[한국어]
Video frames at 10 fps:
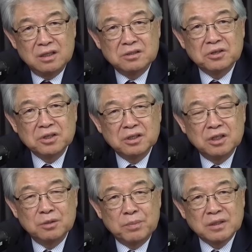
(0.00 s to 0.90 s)
저기 그
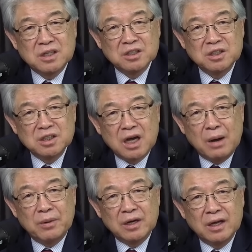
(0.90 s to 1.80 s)
흑백 사진이
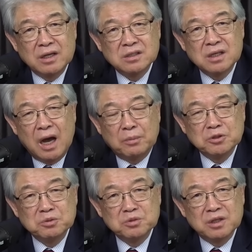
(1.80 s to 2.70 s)
카말라 해리스의
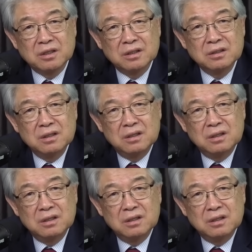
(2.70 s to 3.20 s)
아버지입니다.